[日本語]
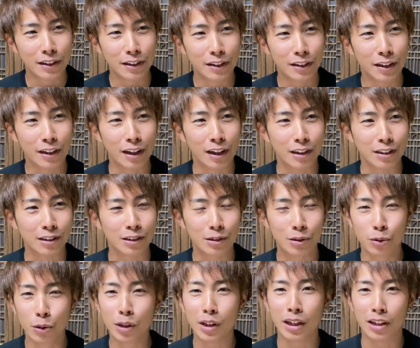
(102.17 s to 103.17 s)
なんかす
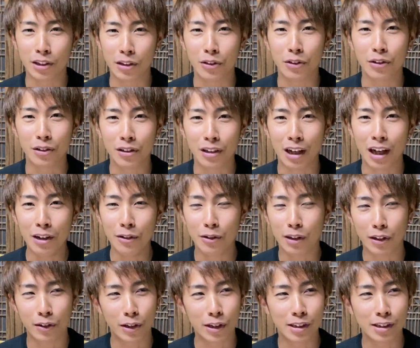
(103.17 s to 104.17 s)
ごいなっていう会う
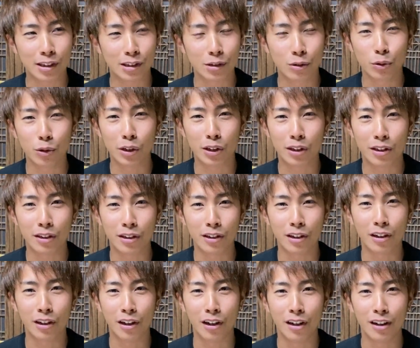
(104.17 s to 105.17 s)
確率がすごいな
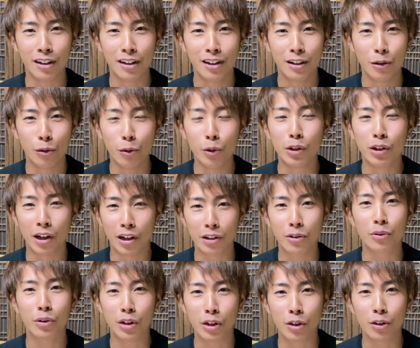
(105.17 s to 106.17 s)
んか多いなという
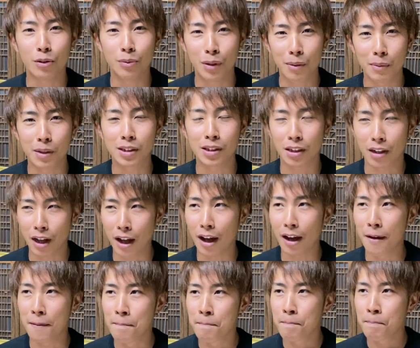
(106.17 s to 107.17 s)
ふうに思いました
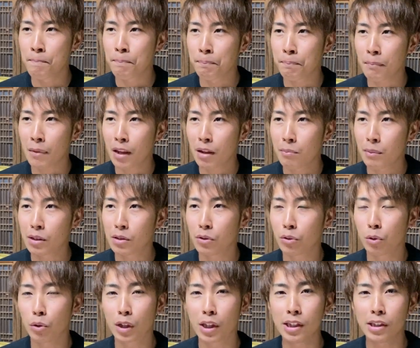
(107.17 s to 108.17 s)
ね。まあ、その
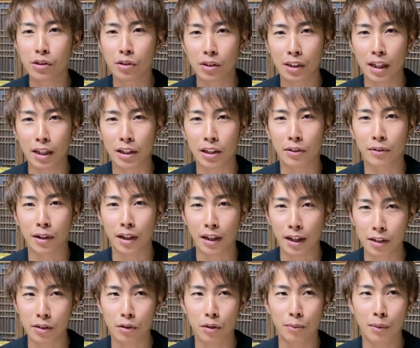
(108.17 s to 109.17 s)
ご近所さんっていうか
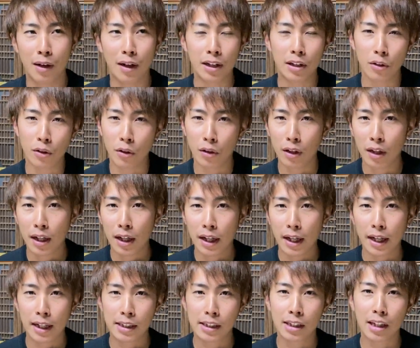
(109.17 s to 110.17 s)
ねその周りの、
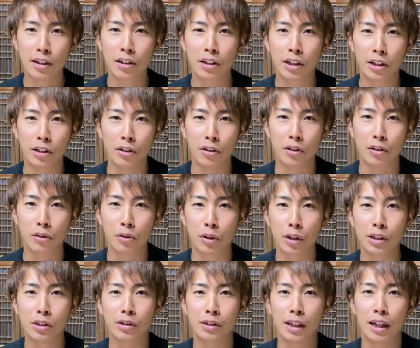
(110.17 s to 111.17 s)
え近くにいるご
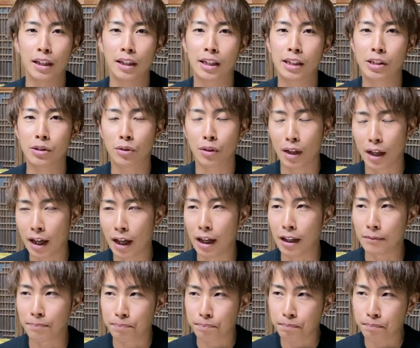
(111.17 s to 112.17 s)
近所さんたちとか